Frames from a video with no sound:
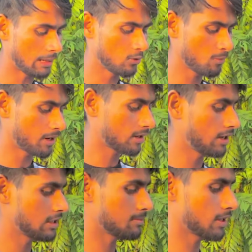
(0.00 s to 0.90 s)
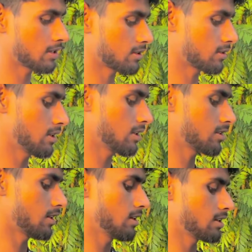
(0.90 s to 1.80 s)
आप लोग पढ़ के इसमें कर सकते हैं
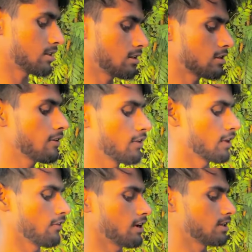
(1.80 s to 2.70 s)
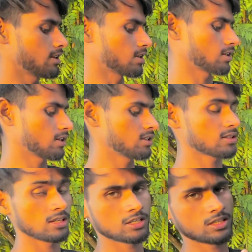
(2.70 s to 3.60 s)
किस तरीके से इसे वेरीफाई किया जाता है
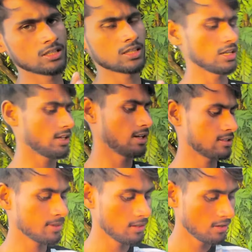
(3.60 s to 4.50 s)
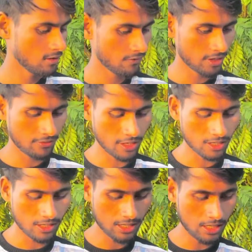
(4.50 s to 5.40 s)
किस तरीके तीन तरीके हैं इसमें
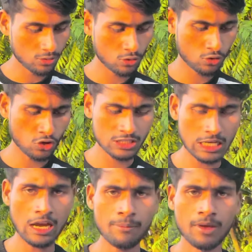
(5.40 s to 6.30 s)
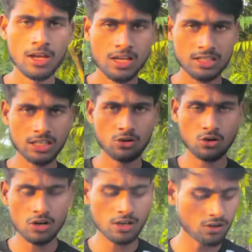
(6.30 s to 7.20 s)
वेरीफाई करने के लिए तो दोस्तों इसका हम स्क्रीन
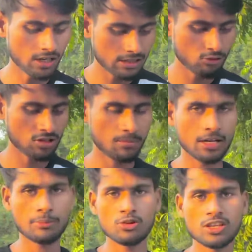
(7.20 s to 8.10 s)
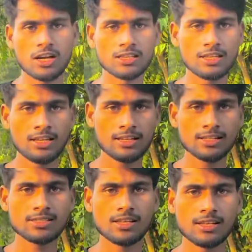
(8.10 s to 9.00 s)
रिकॉर्डिंग ऑन करते हैं उसके बाद आपको दिखाते हैं
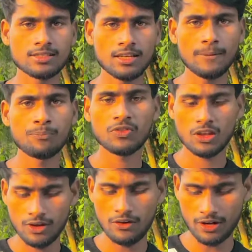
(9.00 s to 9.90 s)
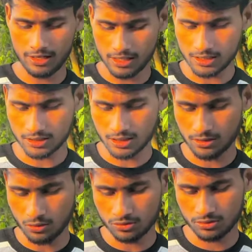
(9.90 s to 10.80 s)
किस तरीके से वेरीफाई किया जाता है
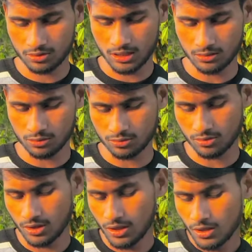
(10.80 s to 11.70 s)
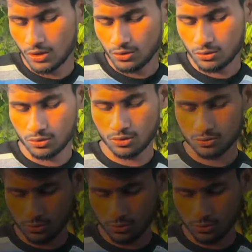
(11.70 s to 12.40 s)
ठीक है दोस्तों तो